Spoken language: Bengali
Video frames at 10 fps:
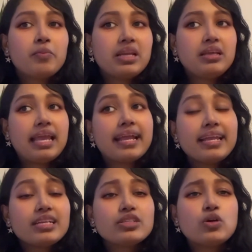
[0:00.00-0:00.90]
মানে এক
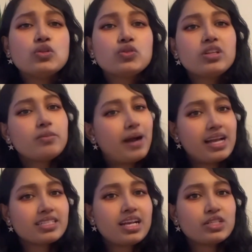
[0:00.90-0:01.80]
একটা অঞ্চলের
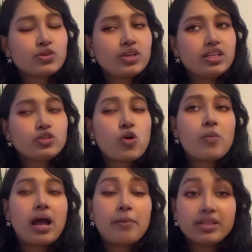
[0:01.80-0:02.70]
ভাষা আসলে
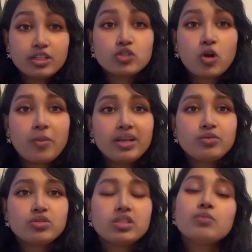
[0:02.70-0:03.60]
সব আমাদের সবারই
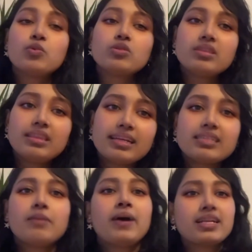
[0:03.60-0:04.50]
উচিত
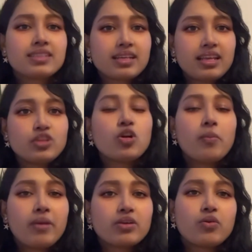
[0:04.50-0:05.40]
প্রত্যেকটা ভাষাকেই
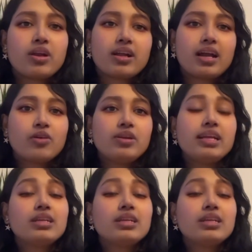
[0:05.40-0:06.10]
সম্মান করা কারণ